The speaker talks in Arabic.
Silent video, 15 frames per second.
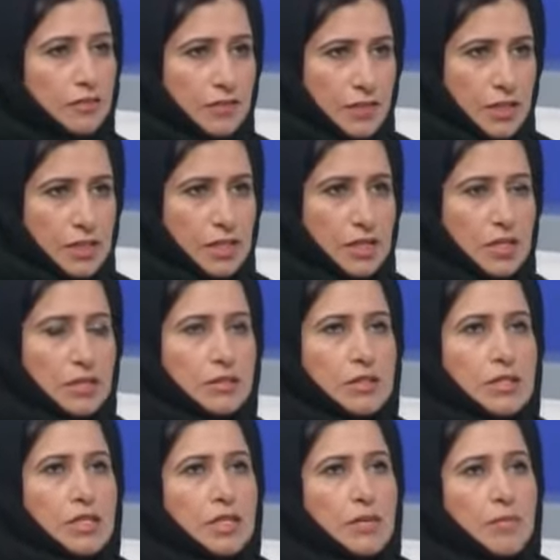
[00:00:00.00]
في تزايد
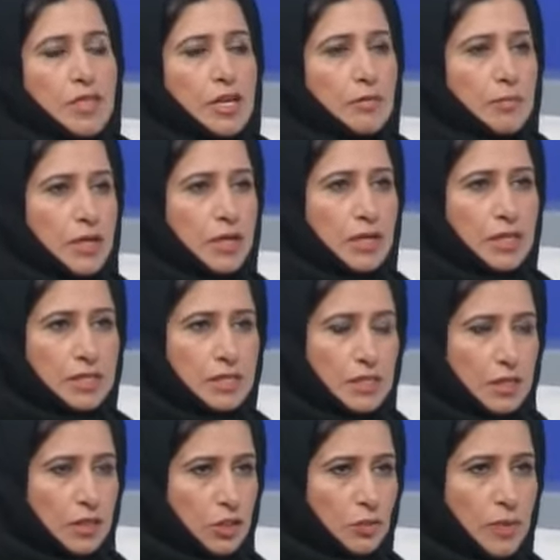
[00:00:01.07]
نحن مثلا مركز
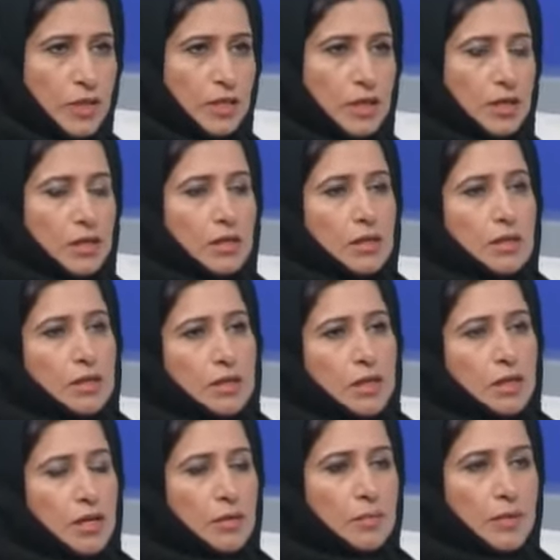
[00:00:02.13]
آه، دبي آه،
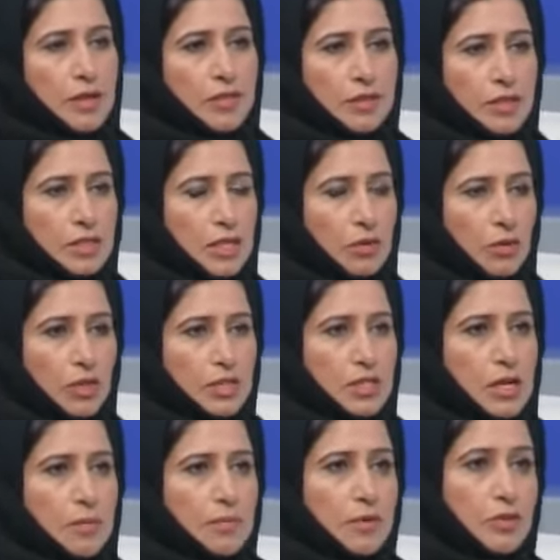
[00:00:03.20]
للامراض النساء
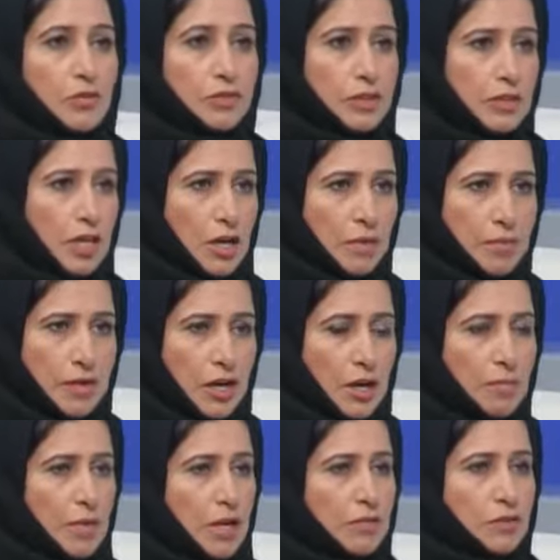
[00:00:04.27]
والاخصاب منذ افتتاحه من
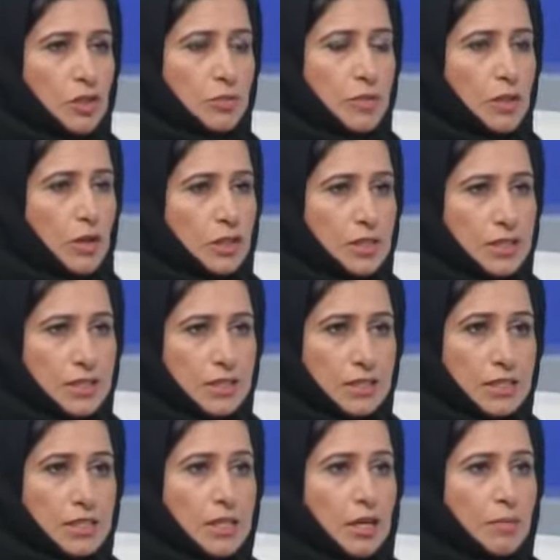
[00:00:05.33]
عام 1991
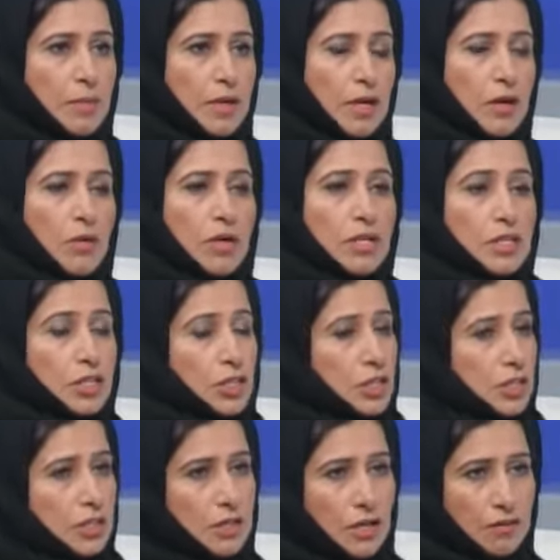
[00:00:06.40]
استقبل حوالي
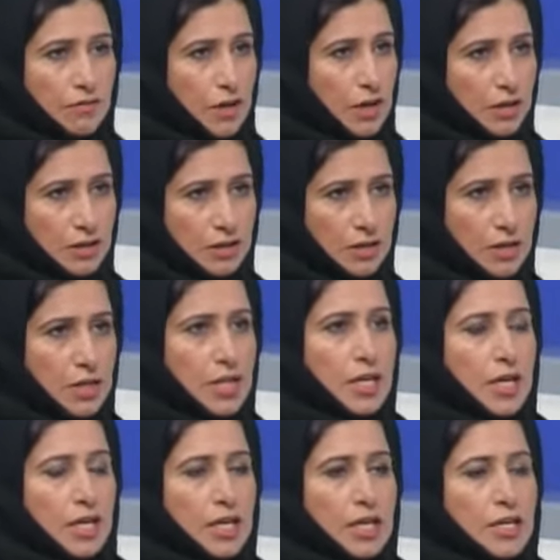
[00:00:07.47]
20 ألف حاله
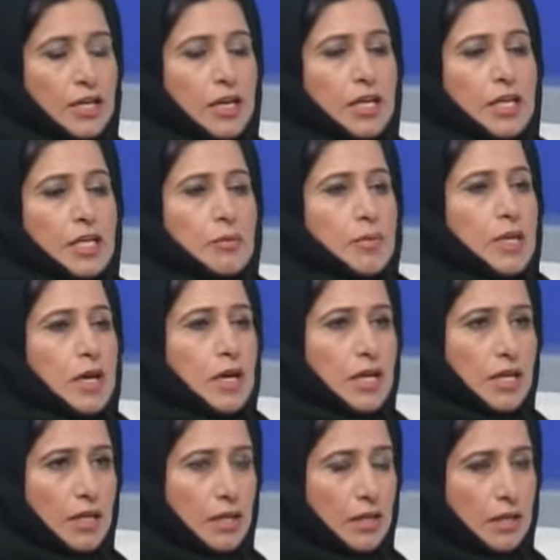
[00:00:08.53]
الين الحين من
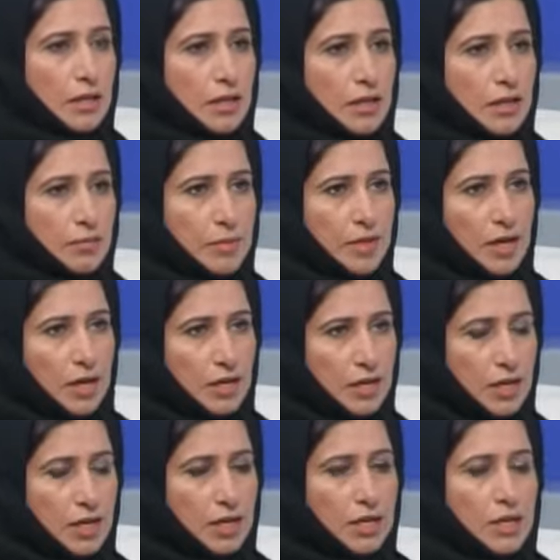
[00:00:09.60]
هاي من هاي
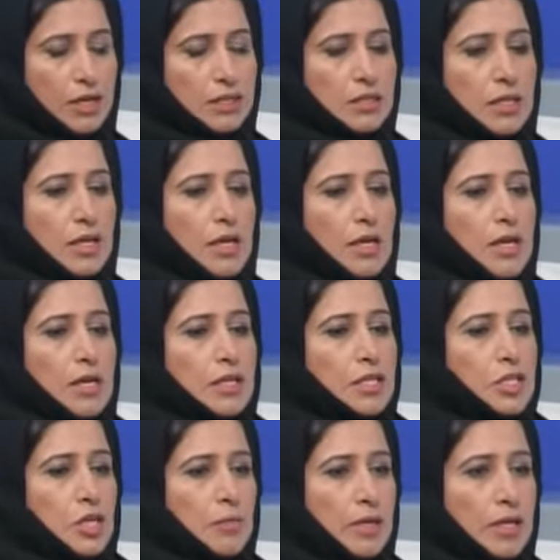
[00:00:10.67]
الحالات
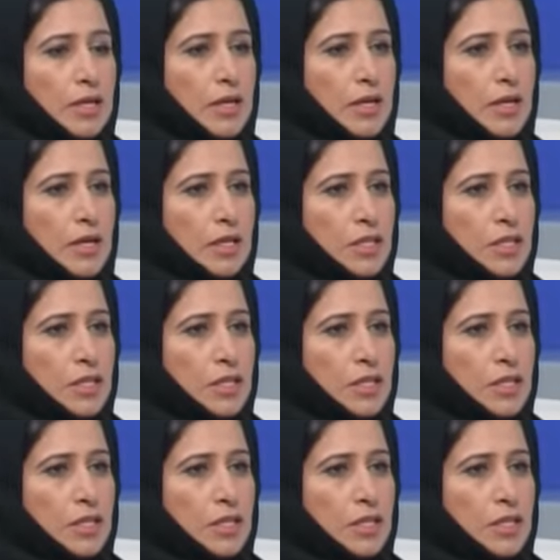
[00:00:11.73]
نجم عنها